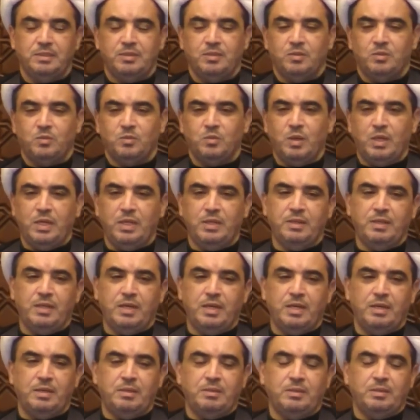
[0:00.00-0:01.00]

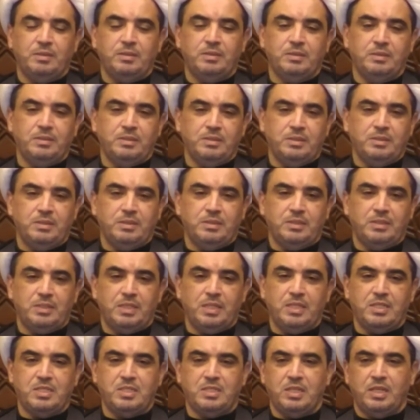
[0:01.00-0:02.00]
ولذا
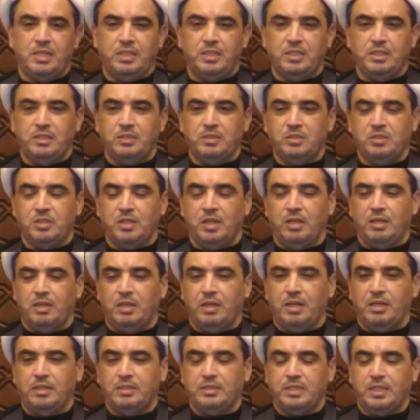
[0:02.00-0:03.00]
سنستعين ان شاء
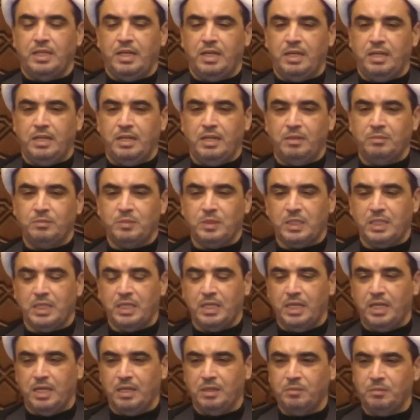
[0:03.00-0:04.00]
الله تعالى من
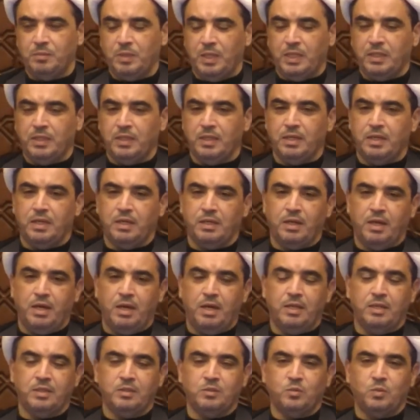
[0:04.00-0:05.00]
خلال بعض
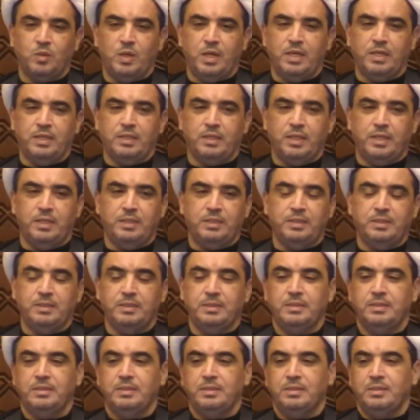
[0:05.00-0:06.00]
الخرائط وايضا
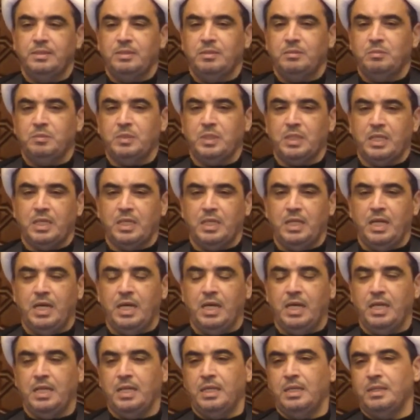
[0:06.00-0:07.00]
من
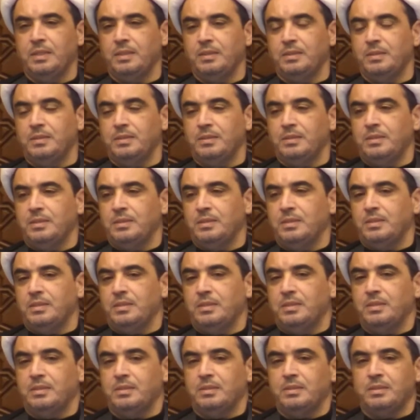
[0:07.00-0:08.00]
خلال
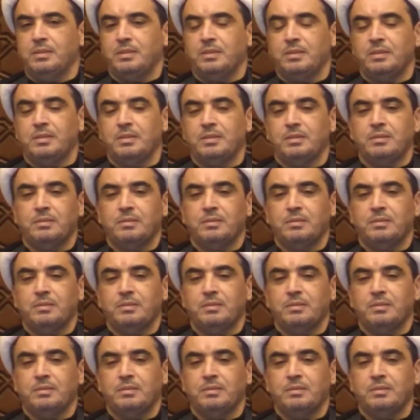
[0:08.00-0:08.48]
آه،